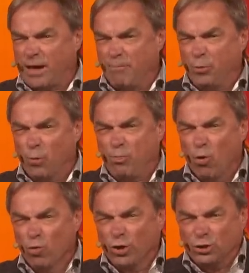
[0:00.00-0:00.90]
table de
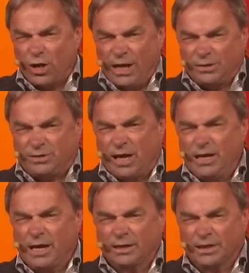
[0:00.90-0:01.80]
poule que j'allais
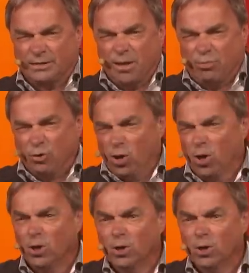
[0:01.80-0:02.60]
installer quand elle sera plus là.